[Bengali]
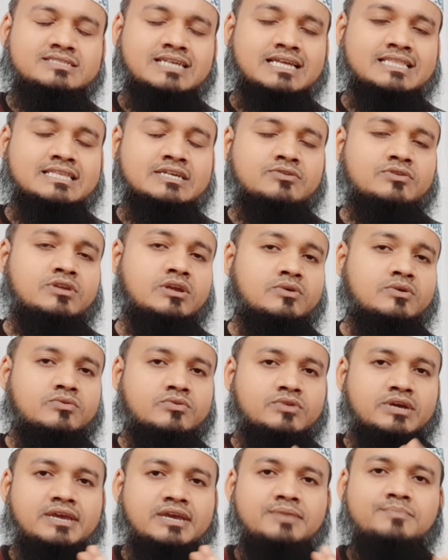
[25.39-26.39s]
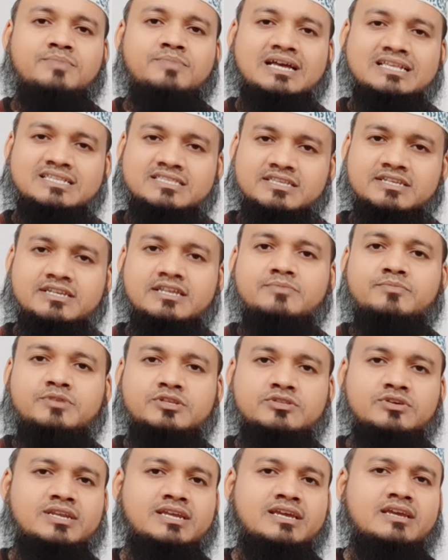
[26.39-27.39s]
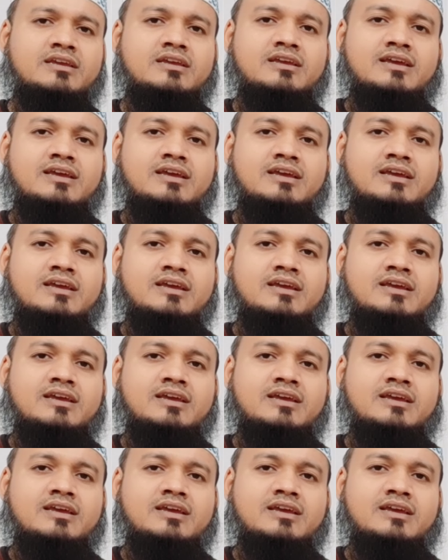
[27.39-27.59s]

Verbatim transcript: যাতে করে এই পাঁচ দিনের ভিতরে